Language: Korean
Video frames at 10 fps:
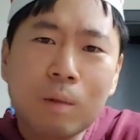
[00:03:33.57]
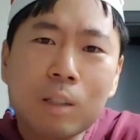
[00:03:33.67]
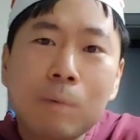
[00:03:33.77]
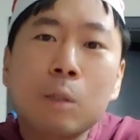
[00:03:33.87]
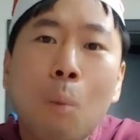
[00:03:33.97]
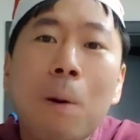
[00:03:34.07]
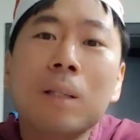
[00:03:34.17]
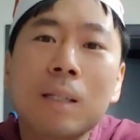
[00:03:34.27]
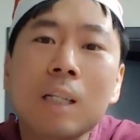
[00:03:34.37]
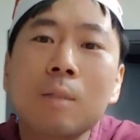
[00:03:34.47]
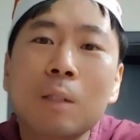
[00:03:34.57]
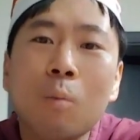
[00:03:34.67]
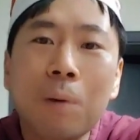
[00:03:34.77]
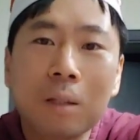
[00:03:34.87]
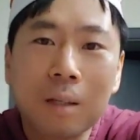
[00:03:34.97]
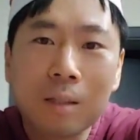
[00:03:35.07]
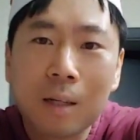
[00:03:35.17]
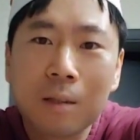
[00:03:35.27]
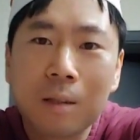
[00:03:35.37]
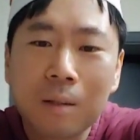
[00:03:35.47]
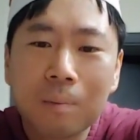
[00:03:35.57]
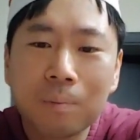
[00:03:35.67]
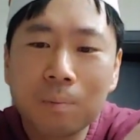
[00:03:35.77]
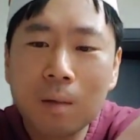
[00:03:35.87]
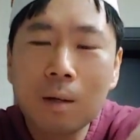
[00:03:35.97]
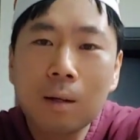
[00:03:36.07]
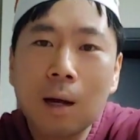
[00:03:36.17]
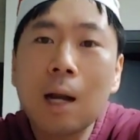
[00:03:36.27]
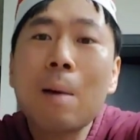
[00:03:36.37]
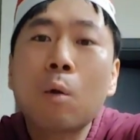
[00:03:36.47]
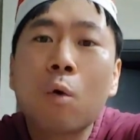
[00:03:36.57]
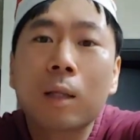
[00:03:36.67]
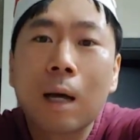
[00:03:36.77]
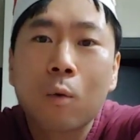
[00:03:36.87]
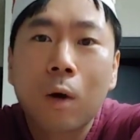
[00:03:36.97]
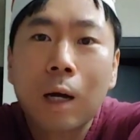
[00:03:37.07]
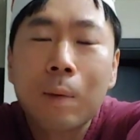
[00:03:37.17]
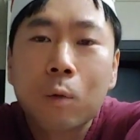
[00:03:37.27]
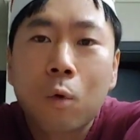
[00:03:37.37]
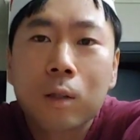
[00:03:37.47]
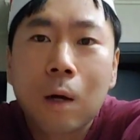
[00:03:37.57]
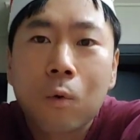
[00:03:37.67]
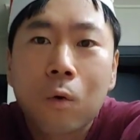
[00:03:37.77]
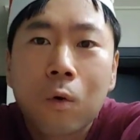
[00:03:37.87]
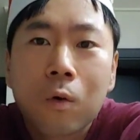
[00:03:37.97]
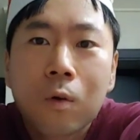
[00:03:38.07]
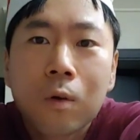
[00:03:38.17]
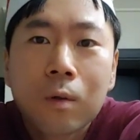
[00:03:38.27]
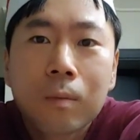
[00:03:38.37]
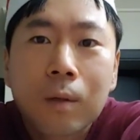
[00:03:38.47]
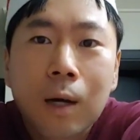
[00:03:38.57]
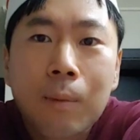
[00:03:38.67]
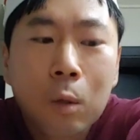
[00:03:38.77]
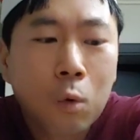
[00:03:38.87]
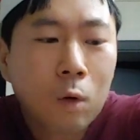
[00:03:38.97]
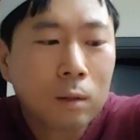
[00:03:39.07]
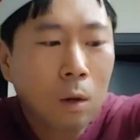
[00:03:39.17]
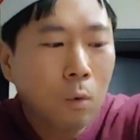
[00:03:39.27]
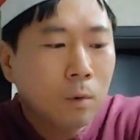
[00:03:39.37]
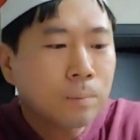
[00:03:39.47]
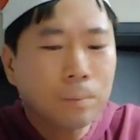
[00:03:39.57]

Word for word: 집에 솜파티 크리스마스 솜파티. 짠. 카라멜 콩과 땅콩. 카라멜 콩과 땅콩. 카라멜 콩과 땅콩.